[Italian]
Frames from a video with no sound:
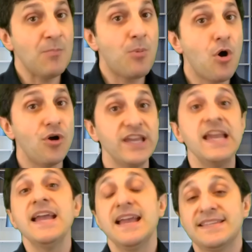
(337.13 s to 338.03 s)

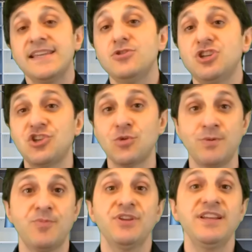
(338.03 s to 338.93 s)
Poi, essendoci
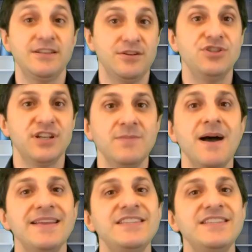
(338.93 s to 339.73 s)
troppe proteine di origine animale,